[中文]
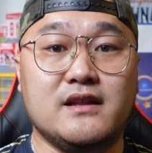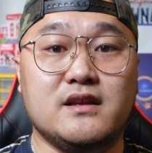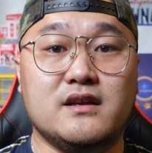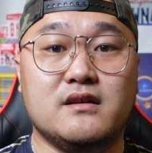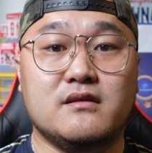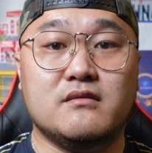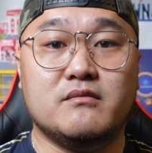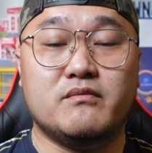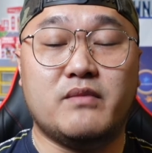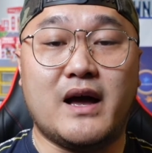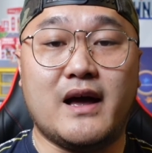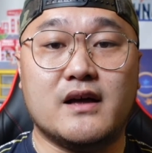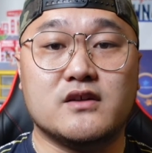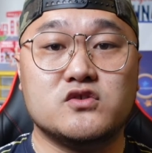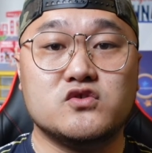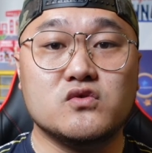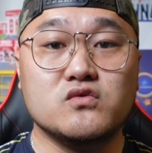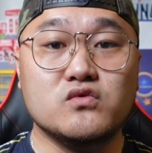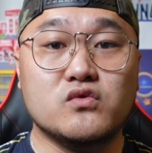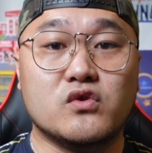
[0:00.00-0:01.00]
你，把
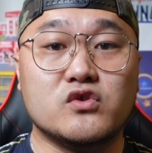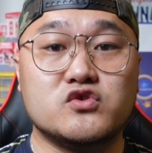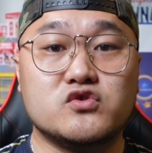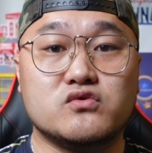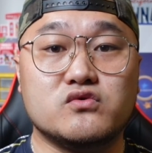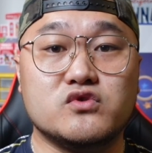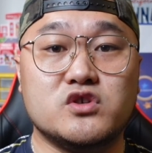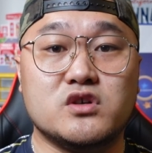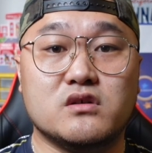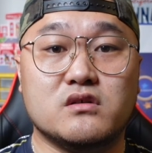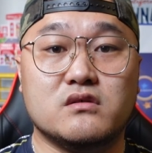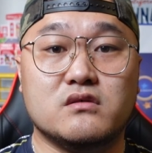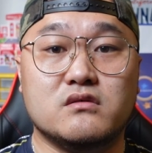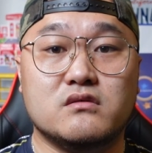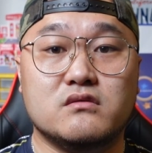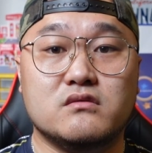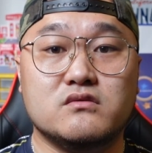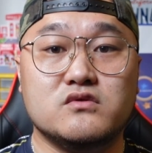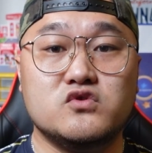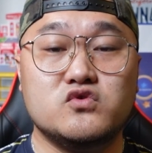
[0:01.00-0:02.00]
中国足球
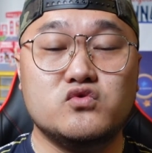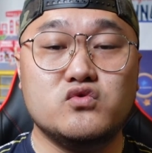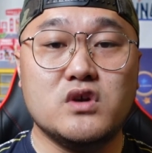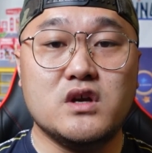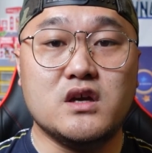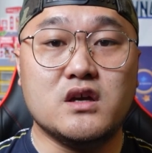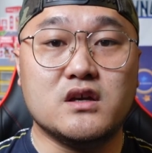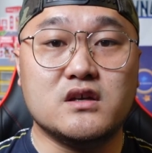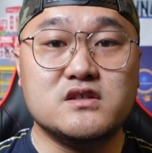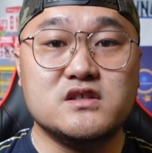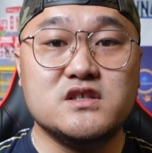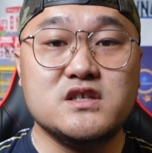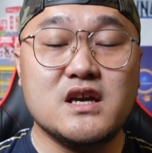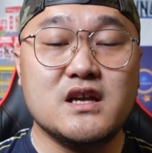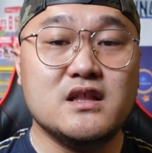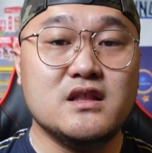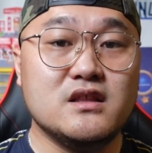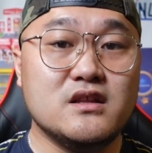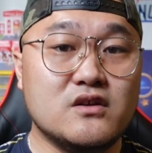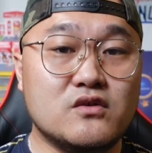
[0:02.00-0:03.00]
最
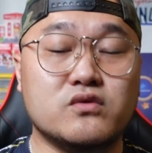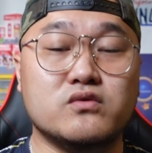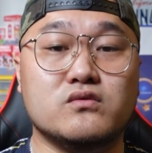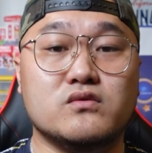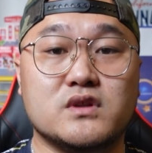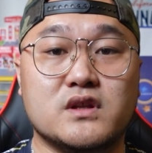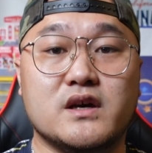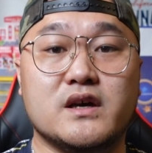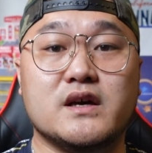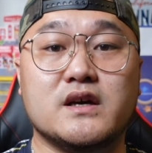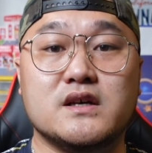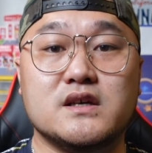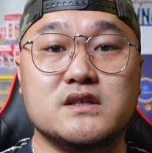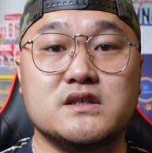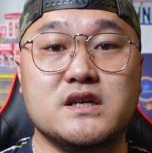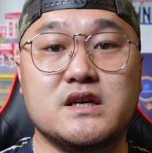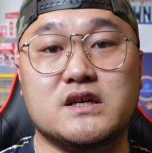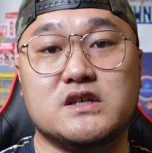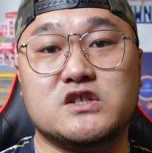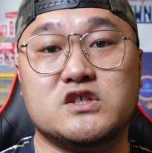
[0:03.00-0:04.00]
艰苦的
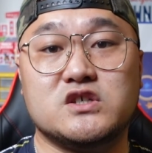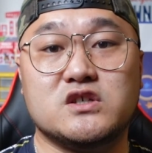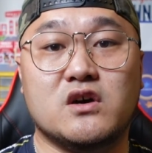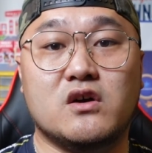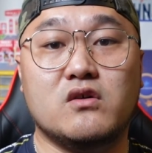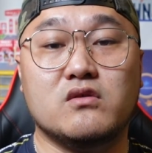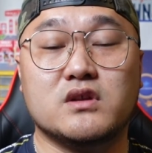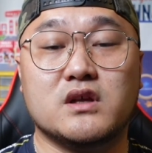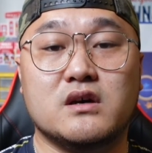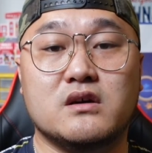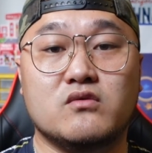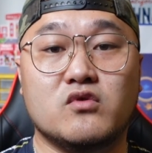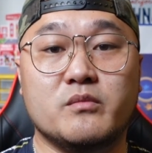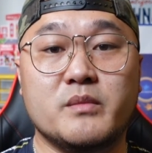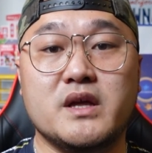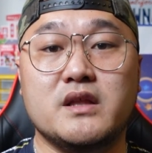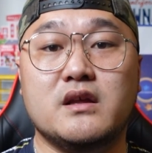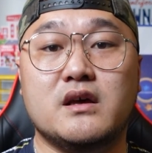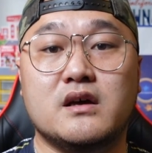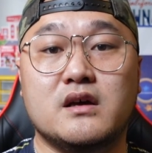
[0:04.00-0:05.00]
这个时候呢，我
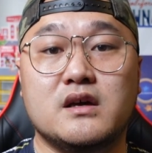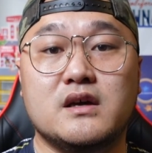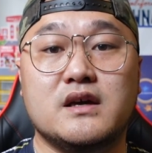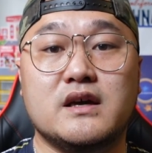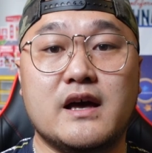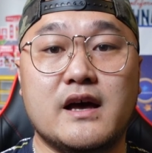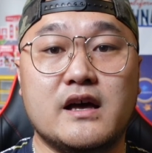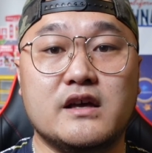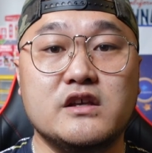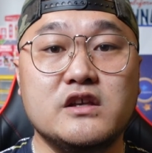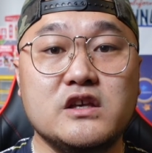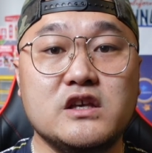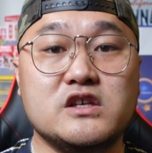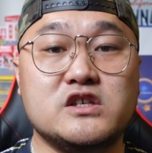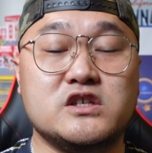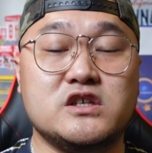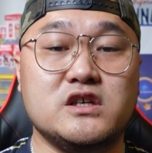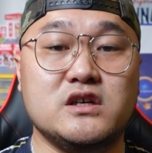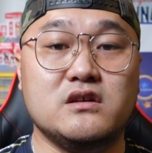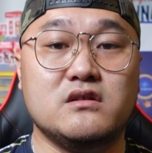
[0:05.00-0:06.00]
们呢，呃，一
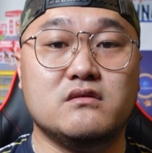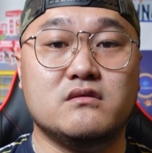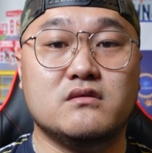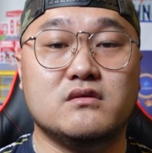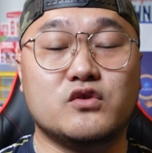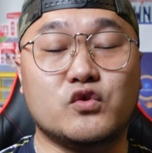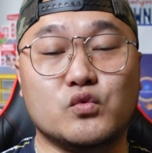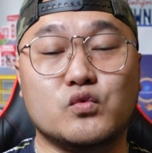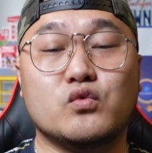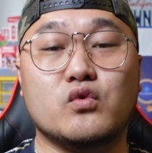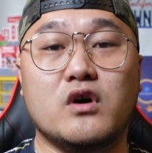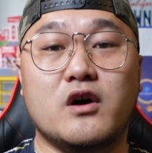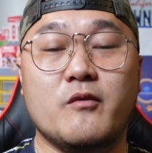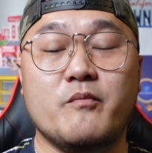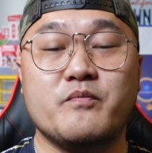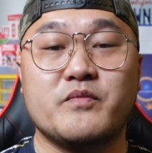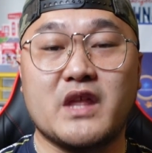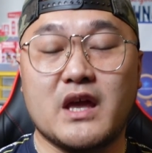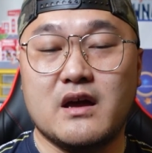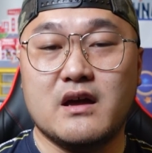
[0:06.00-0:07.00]
起度
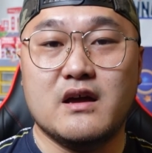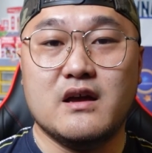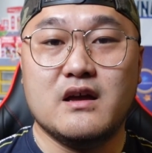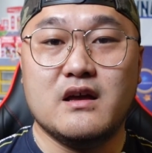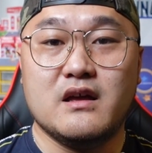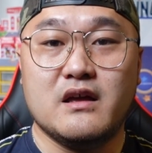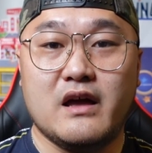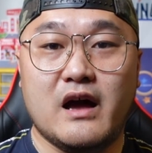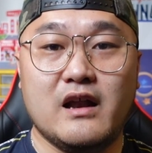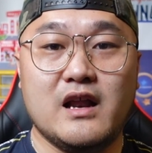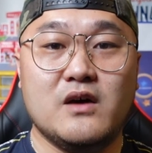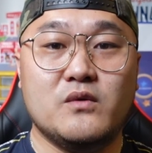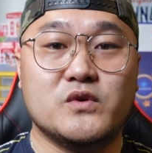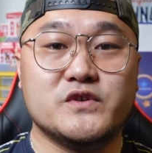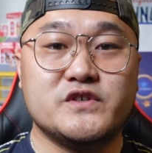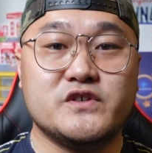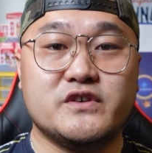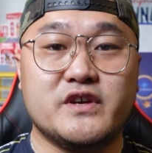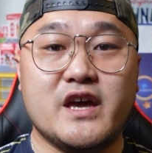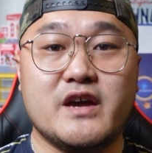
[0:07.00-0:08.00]
过。好了，
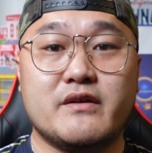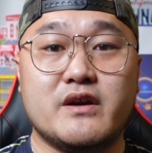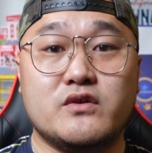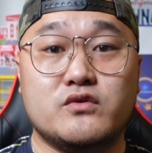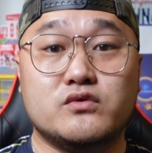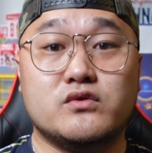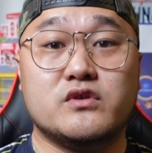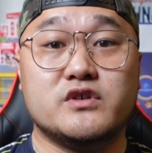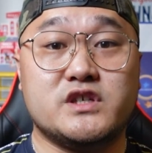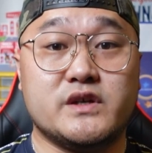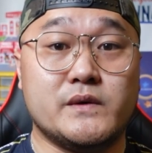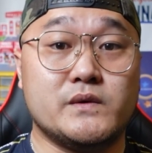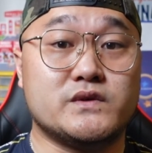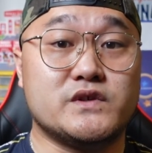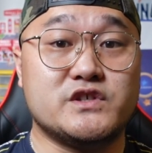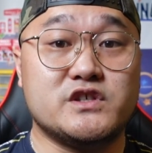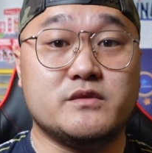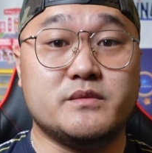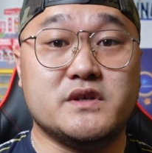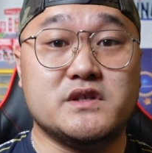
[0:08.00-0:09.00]
我是 Gary，如果喜欢我
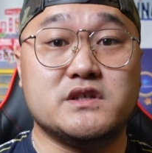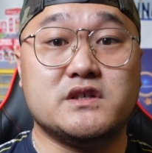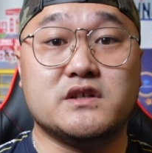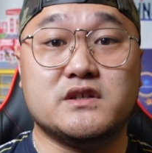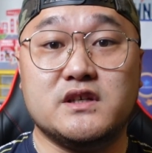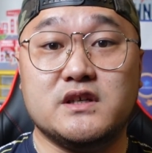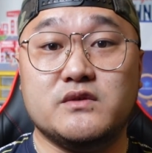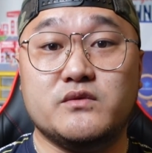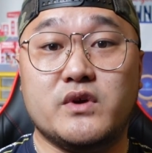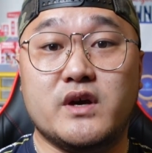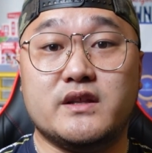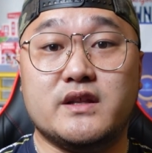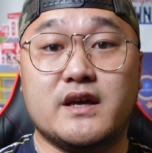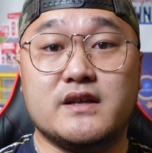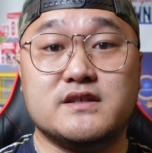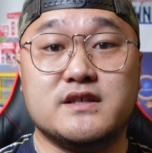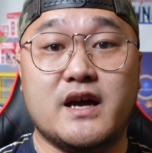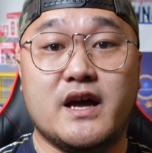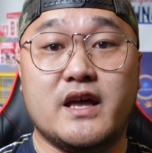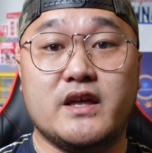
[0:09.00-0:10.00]
的视频，记得订阅、
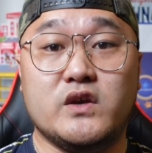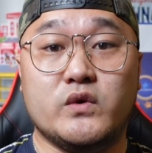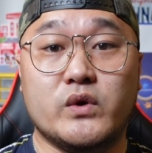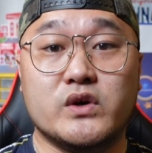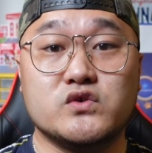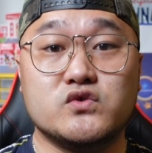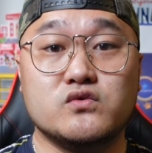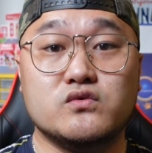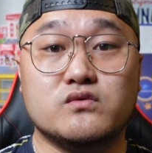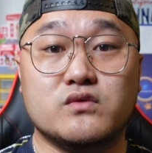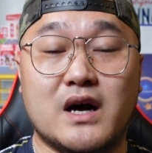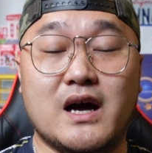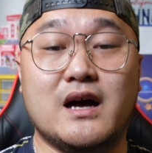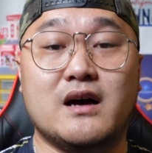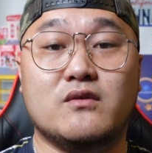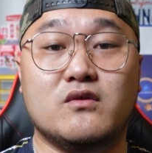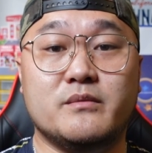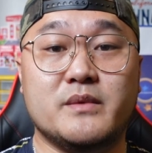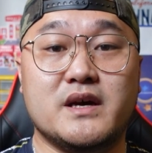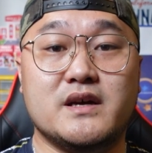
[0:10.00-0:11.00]
点赞与关注
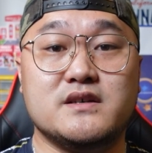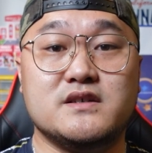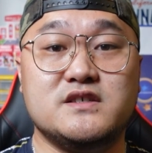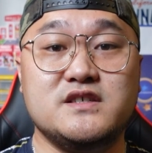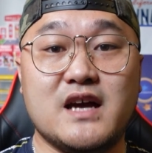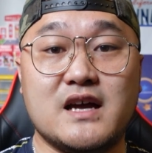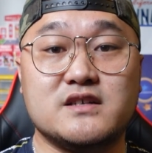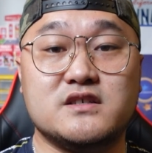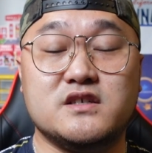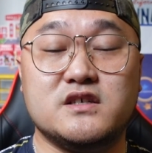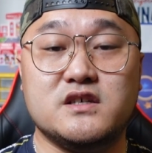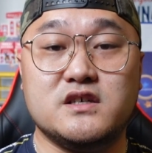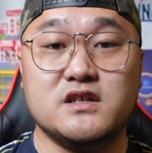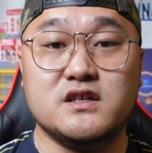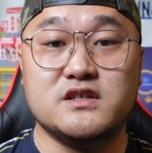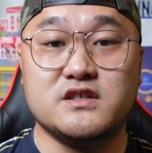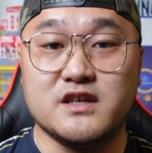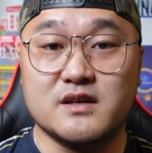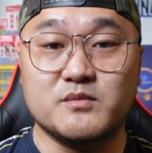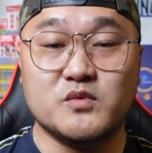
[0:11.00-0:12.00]
啊！我们下
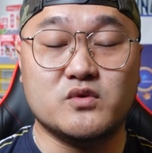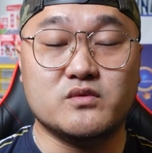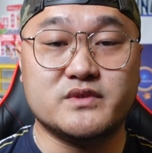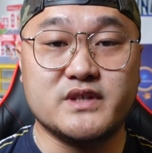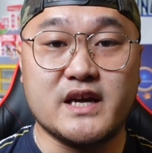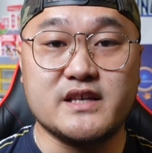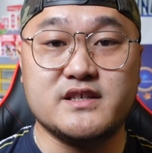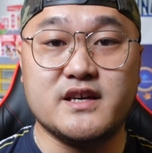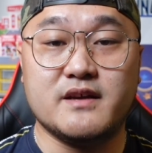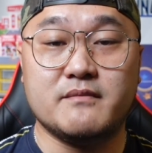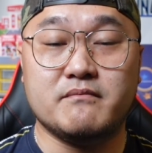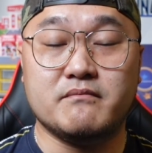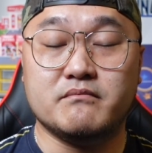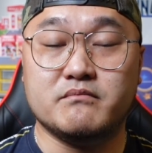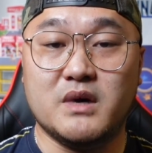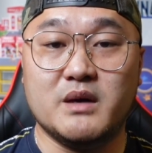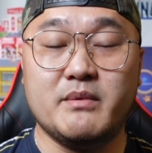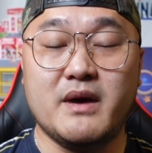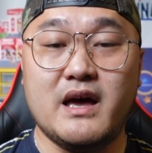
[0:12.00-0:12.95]
期节目再见，拜